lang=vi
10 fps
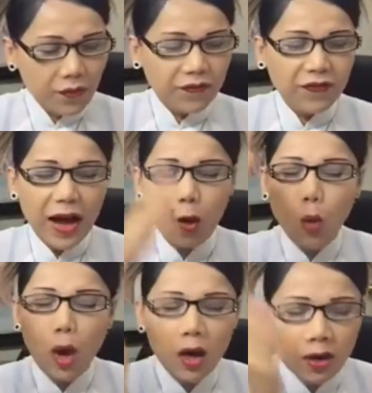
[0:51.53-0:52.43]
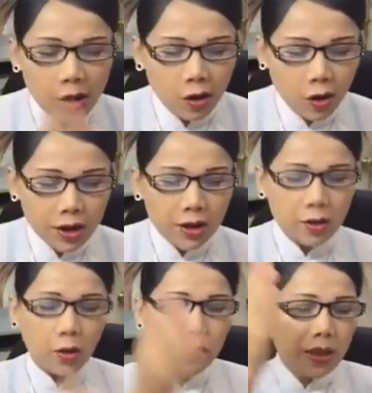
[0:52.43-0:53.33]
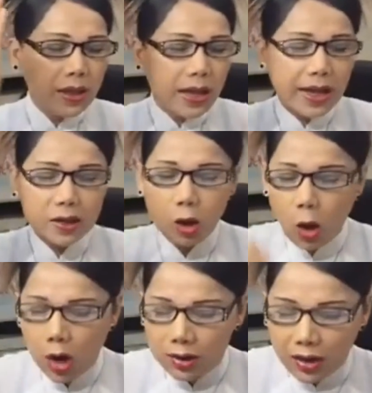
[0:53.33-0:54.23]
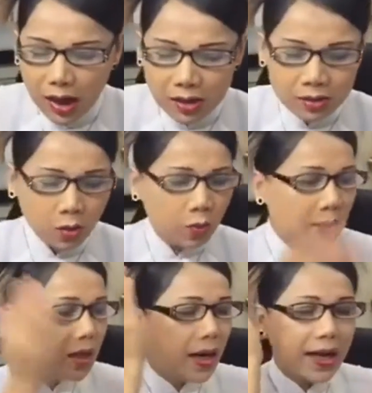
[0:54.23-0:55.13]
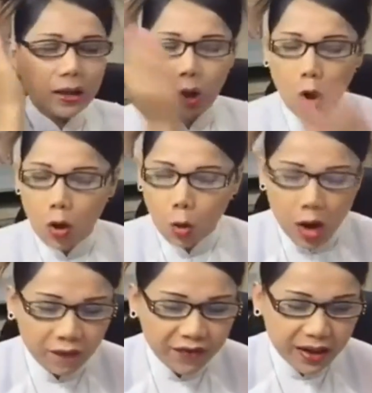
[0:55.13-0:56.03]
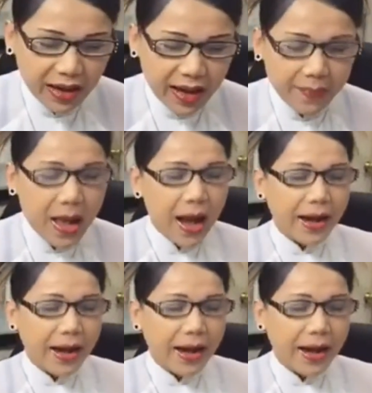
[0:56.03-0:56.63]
và quân đội cũng như là toàn dân cũng như là toàn quân Việt Nam